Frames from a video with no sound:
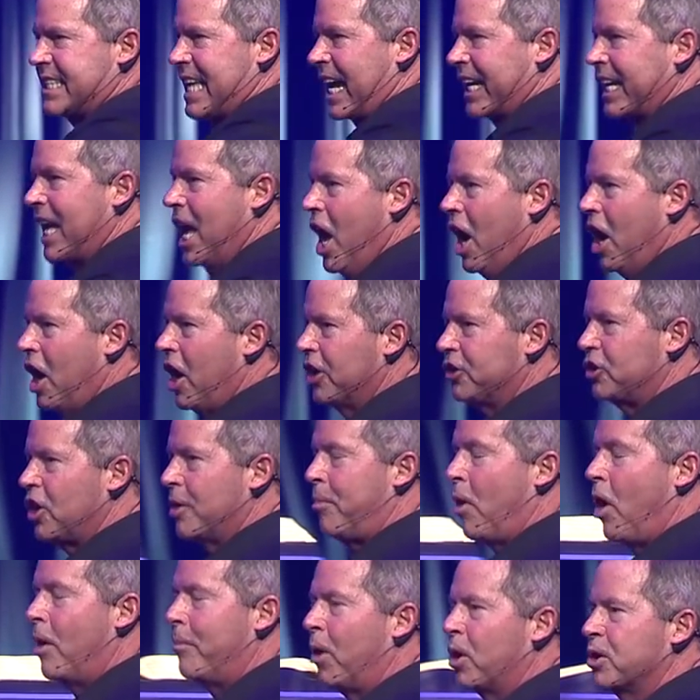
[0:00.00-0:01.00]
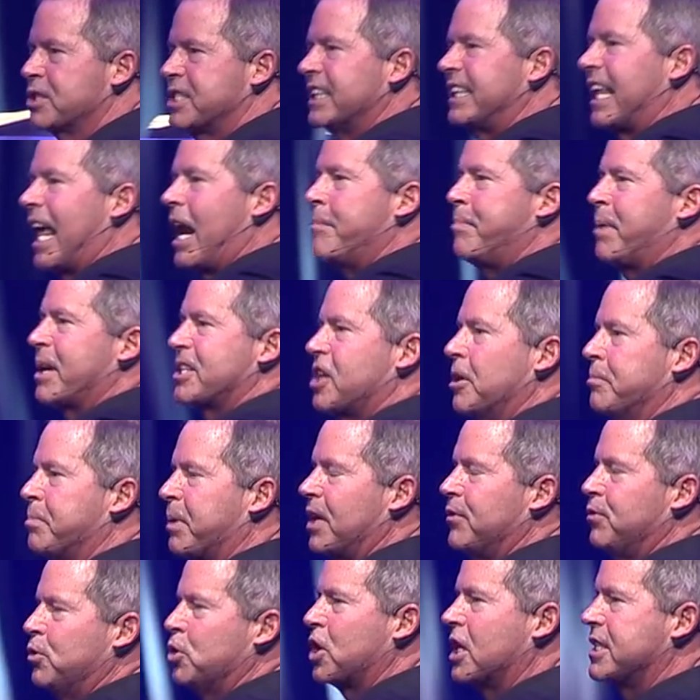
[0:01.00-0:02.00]
sacs euh, de bonbons. Dites à la personne
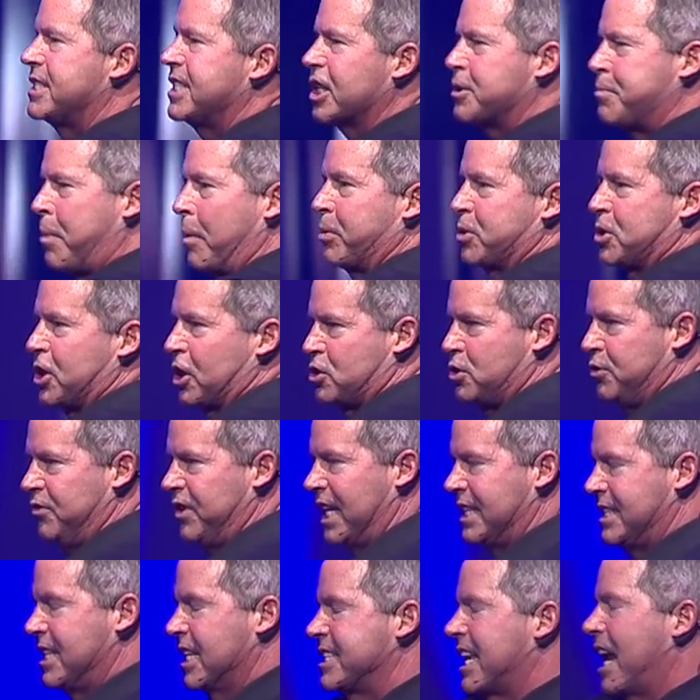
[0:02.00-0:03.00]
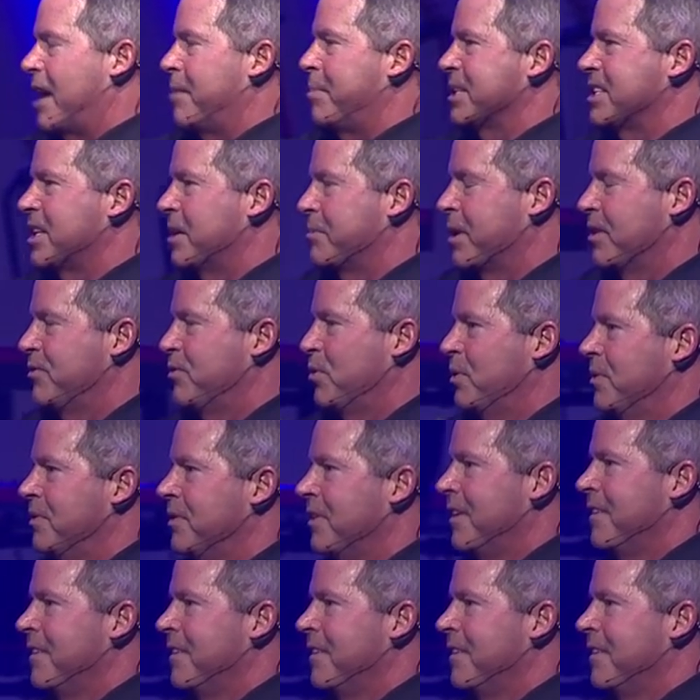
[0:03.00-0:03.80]
près de vous, je sais que c'est pas pour ça que tu viens. Dites à la personne près de vous.